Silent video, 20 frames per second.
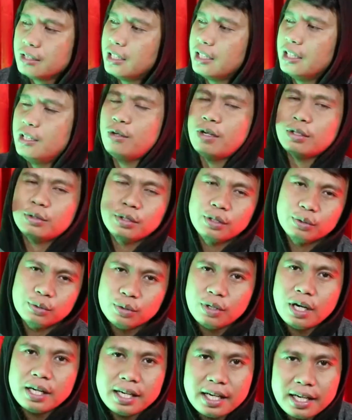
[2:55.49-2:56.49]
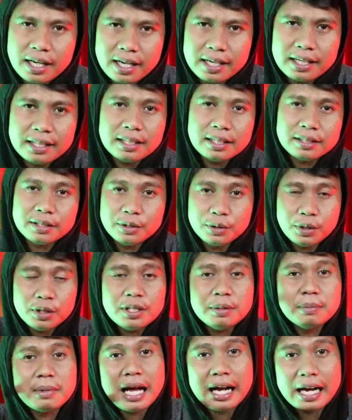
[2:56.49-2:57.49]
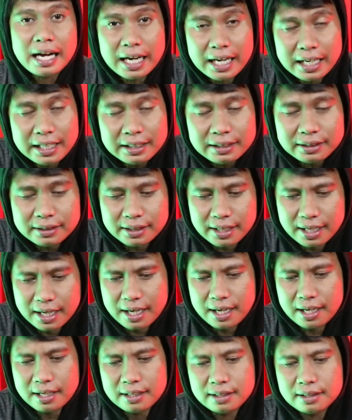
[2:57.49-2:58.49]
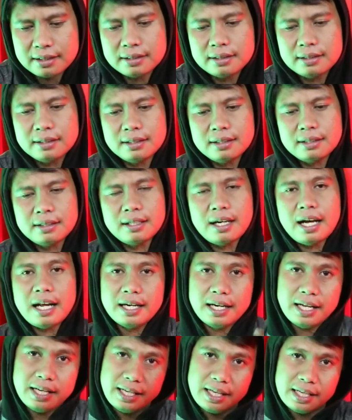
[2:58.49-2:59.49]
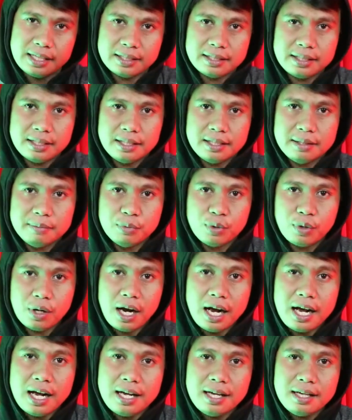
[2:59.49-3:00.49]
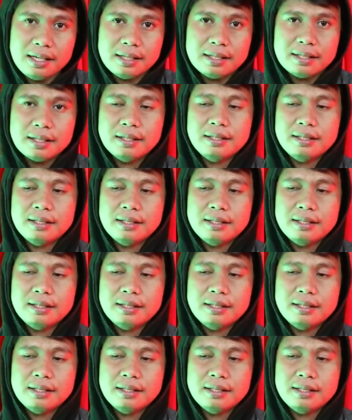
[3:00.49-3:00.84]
Jadi waktu itu ada ada tidur di belakang dan uh, Ana yang di muka,